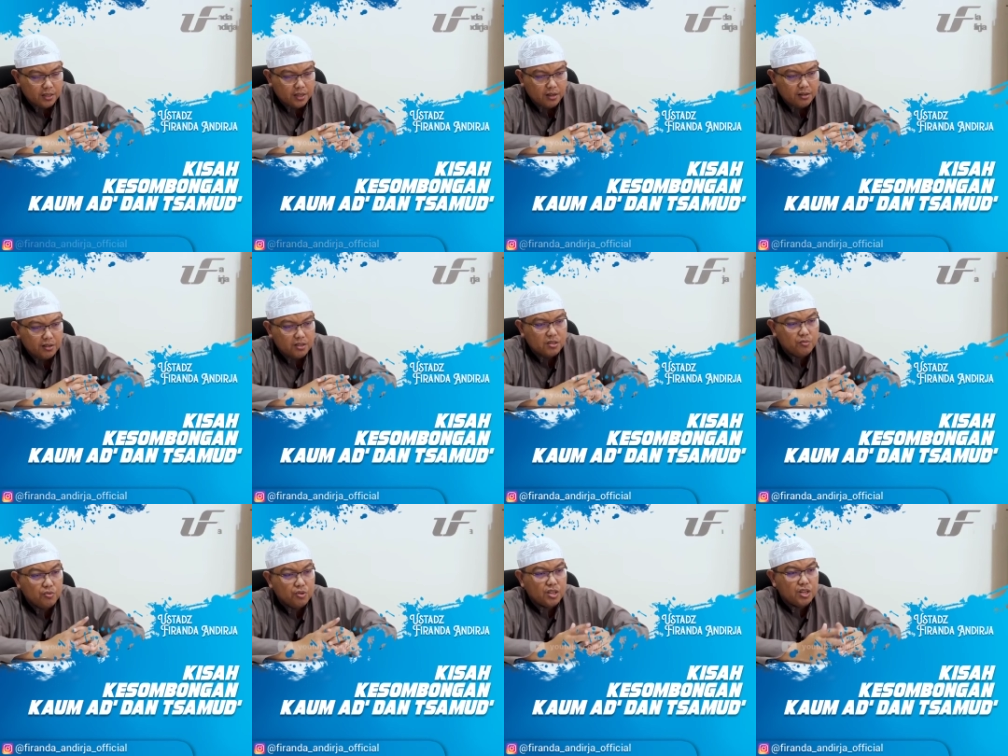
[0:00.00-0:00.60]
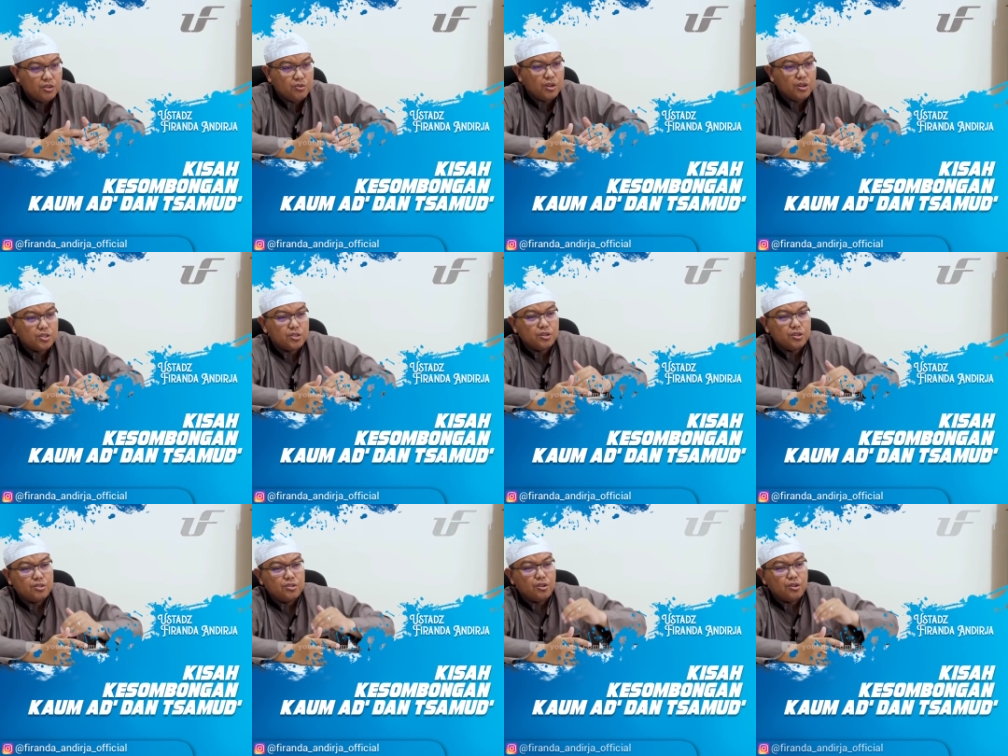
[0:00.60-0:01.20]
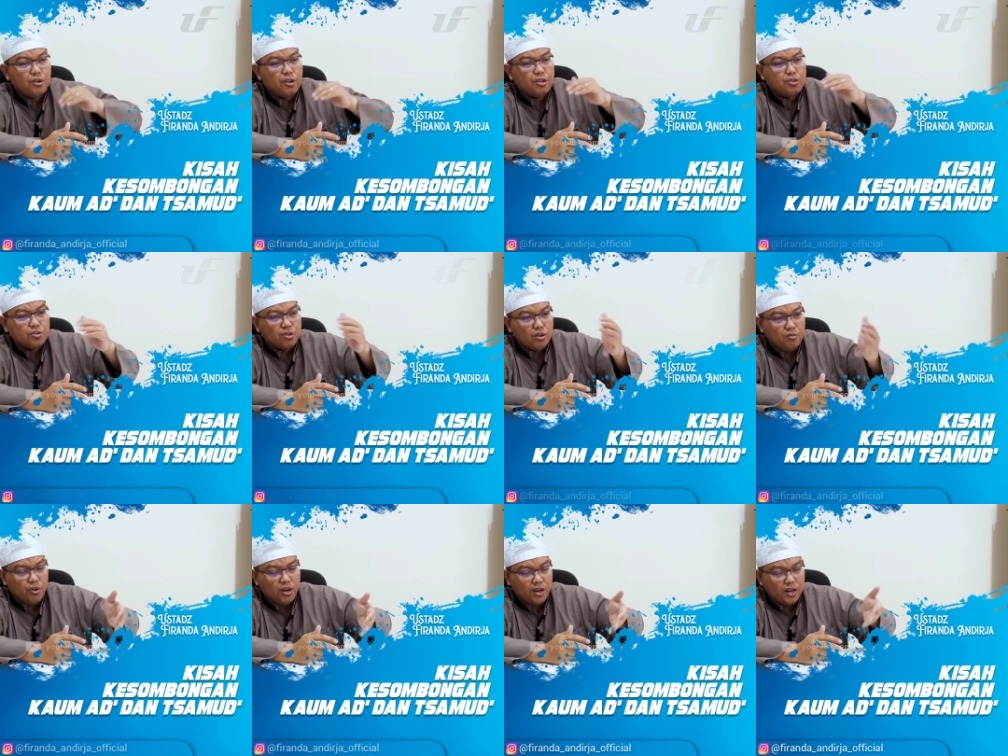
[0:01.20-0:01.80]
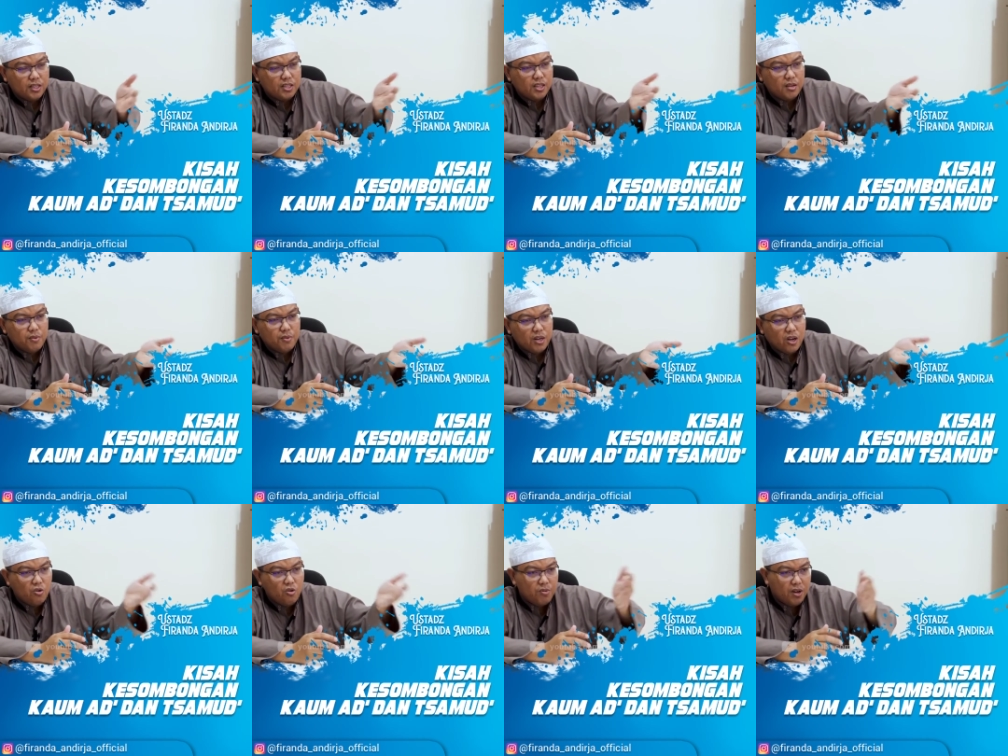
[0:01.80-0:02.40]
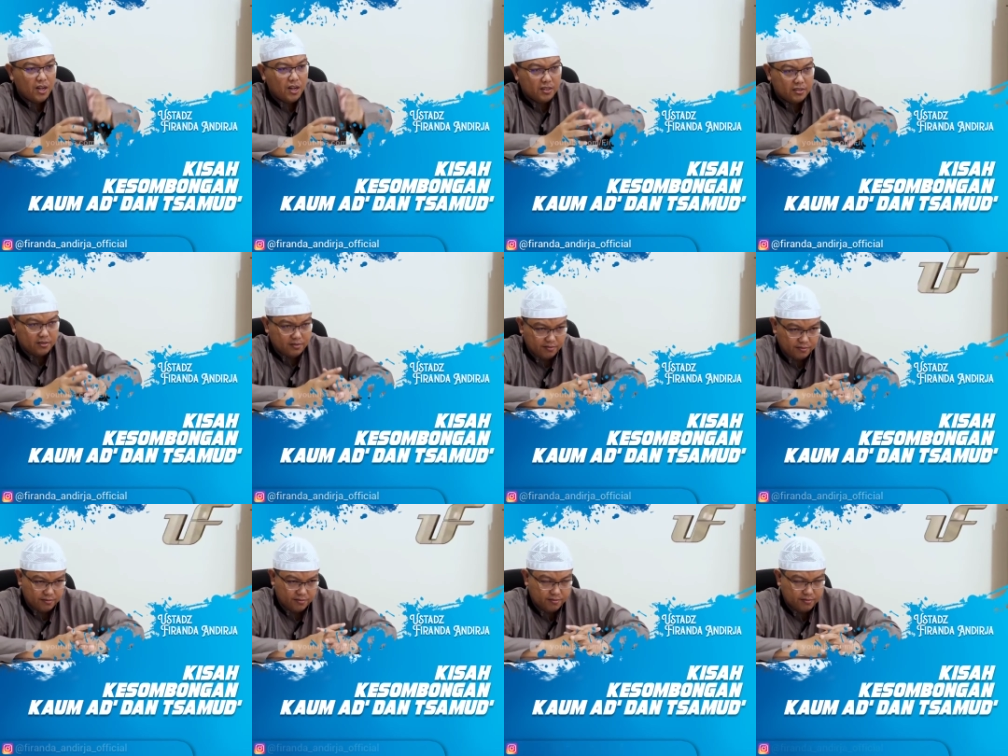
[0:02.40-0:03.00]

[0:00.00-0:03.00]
Allah sebutkan juga contoh orang sombong adalah siapa? Kaum Ad.